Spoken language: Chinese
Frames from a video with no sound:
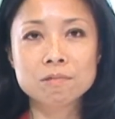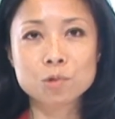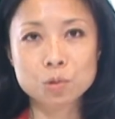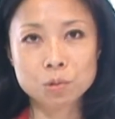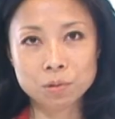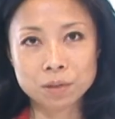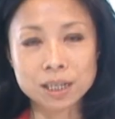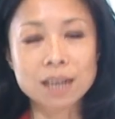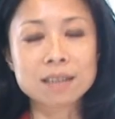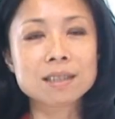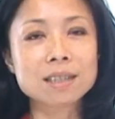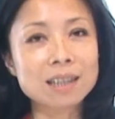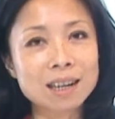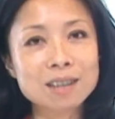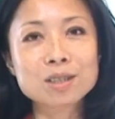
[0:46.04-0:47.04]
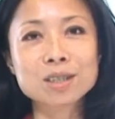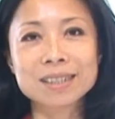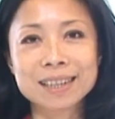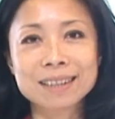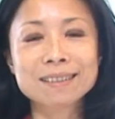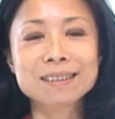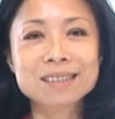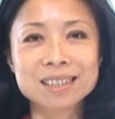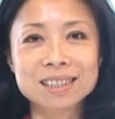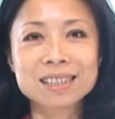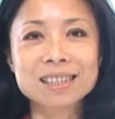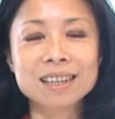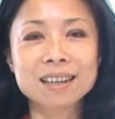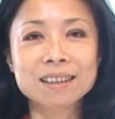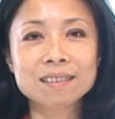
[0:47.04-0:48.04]
住将近二十年的时
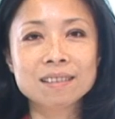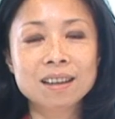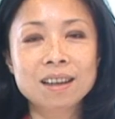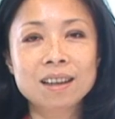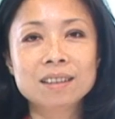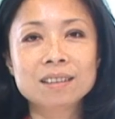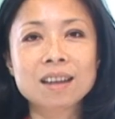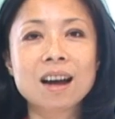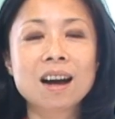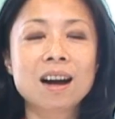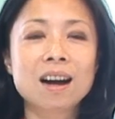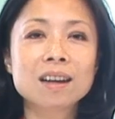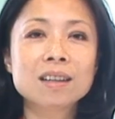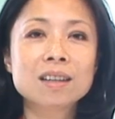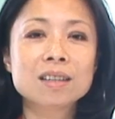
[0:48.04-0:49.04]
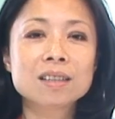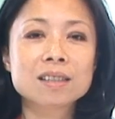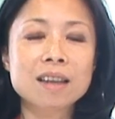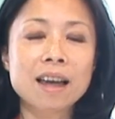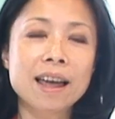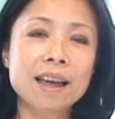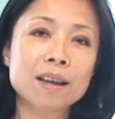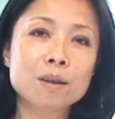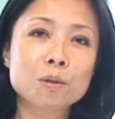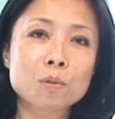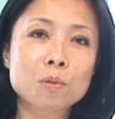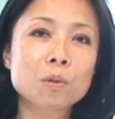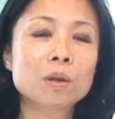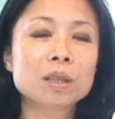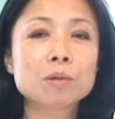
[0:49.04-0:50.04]
间，那在
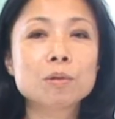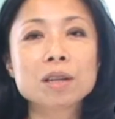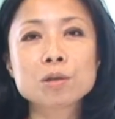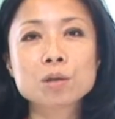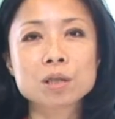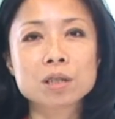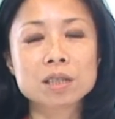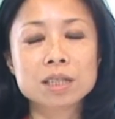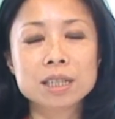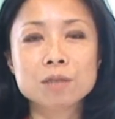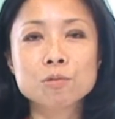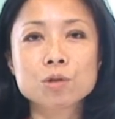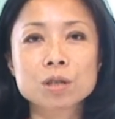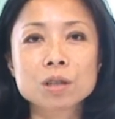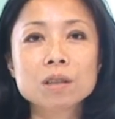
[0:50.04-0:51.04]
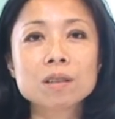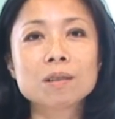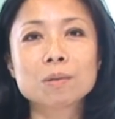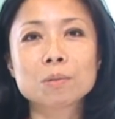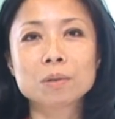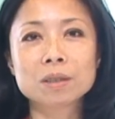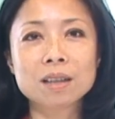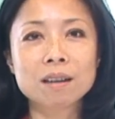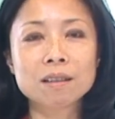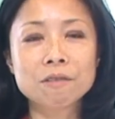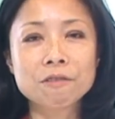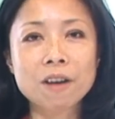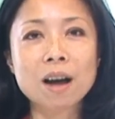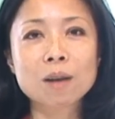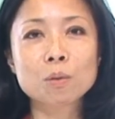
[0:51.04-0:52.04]
过一段时间之后，我到了
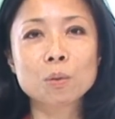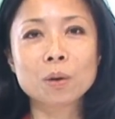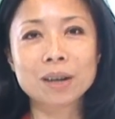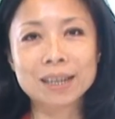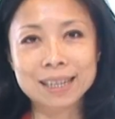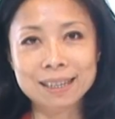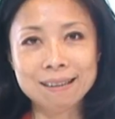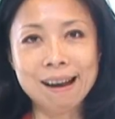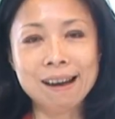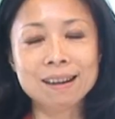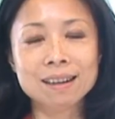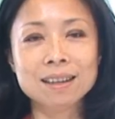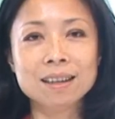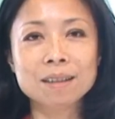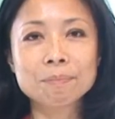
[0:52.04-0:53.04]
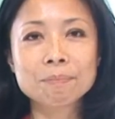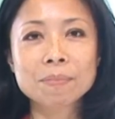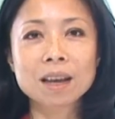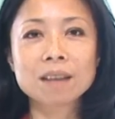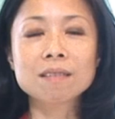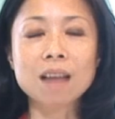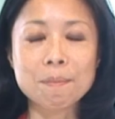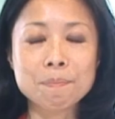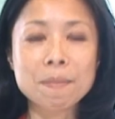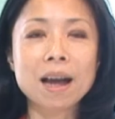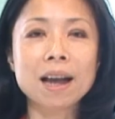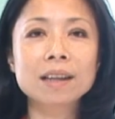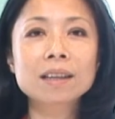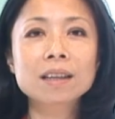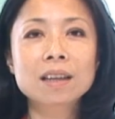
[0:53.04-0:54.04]
法国、意大利、丹
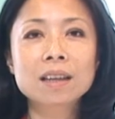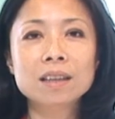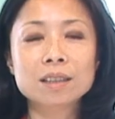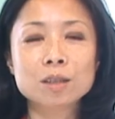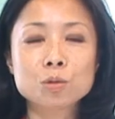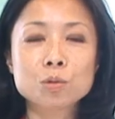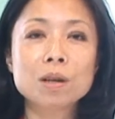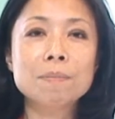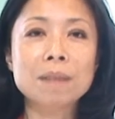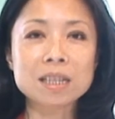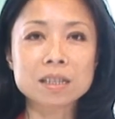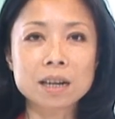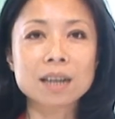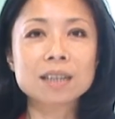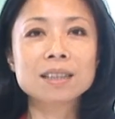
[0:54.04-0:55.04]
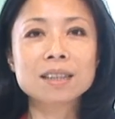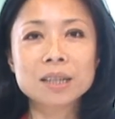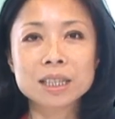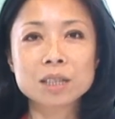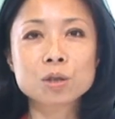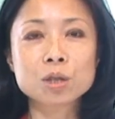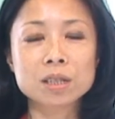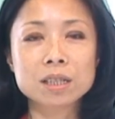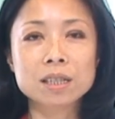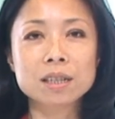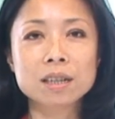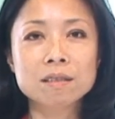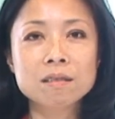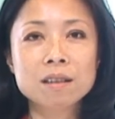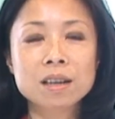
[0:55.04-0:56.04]
麦，也住了蛮长一段的时
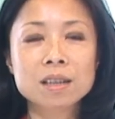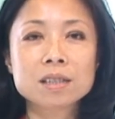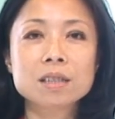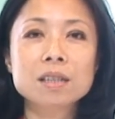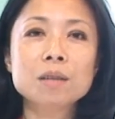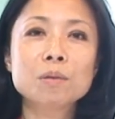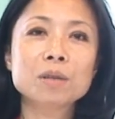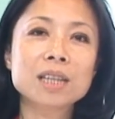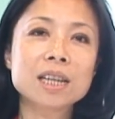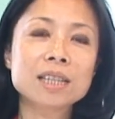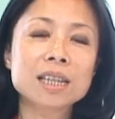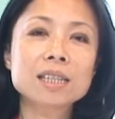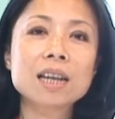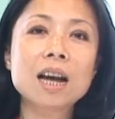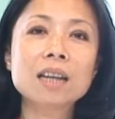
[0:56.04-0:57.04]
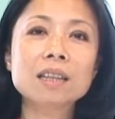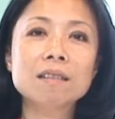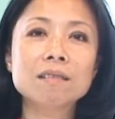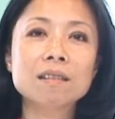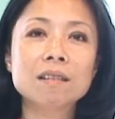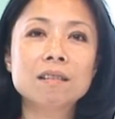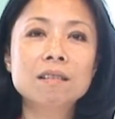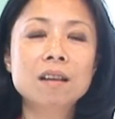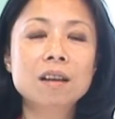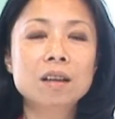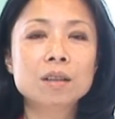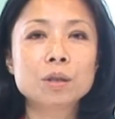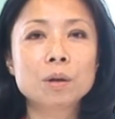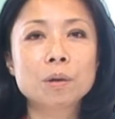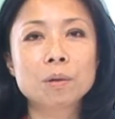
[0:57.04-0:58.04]
间，所以我现在在家里呢
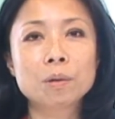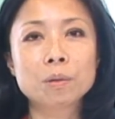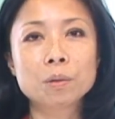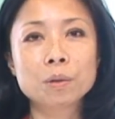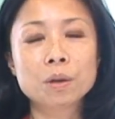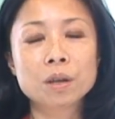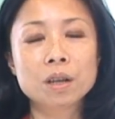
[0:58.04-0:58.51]
有。